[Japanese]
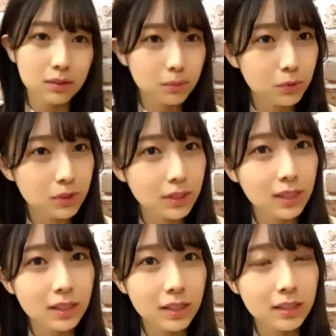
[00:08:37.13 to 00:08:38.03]
もう期
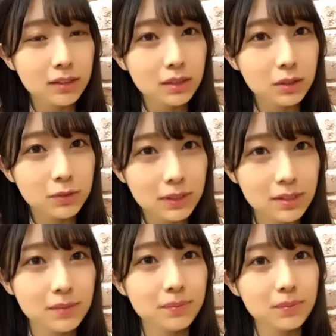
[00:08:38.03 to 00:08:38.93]
間限定と言わず
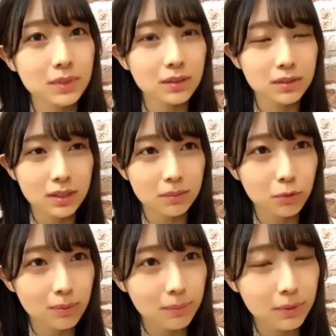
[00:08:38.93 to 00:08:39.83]
たくさん
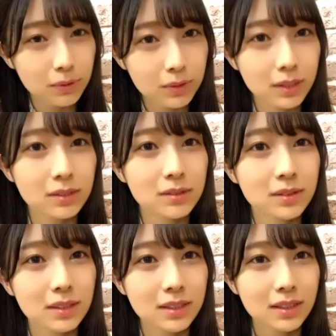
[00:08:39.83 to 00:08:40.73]
モバメをね
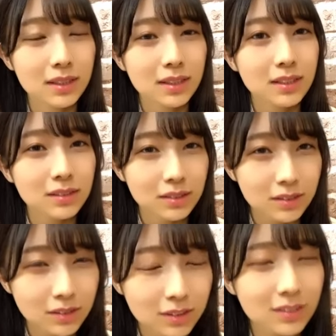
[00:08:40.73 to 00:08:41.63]
ずっ
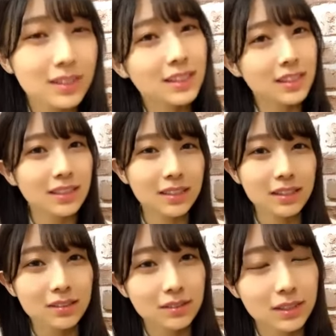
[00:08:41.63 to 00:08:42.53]
と撮っていただけ
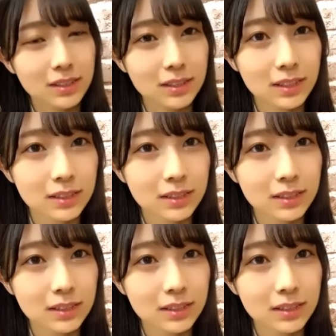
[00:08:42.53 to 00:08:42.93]
ると嬉しいです